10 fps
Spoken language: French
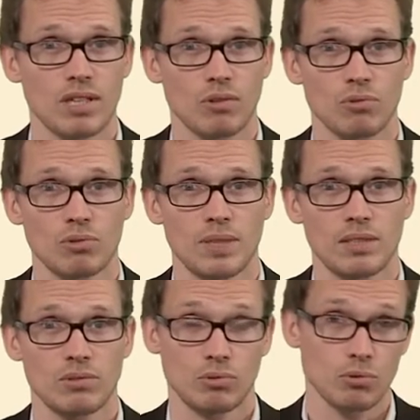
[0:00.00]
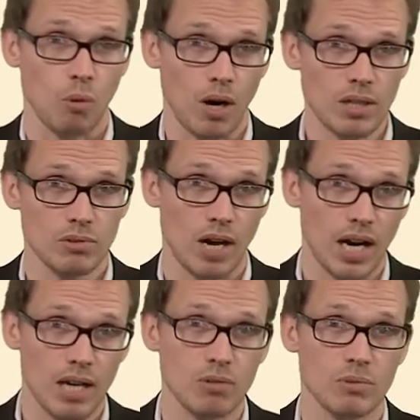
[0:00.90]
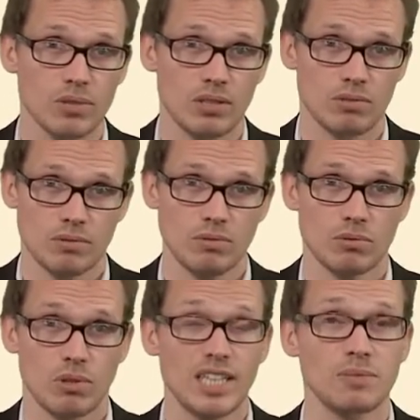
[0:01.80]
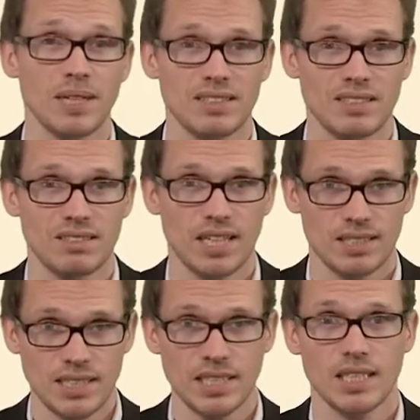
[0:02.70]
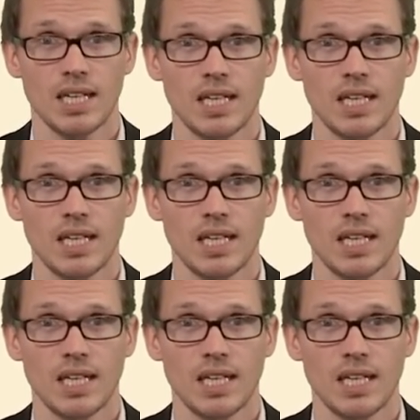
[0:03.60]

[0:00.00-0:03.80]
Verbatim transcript: dans le domaine du droit, de la réglementation, de l'expertise technique,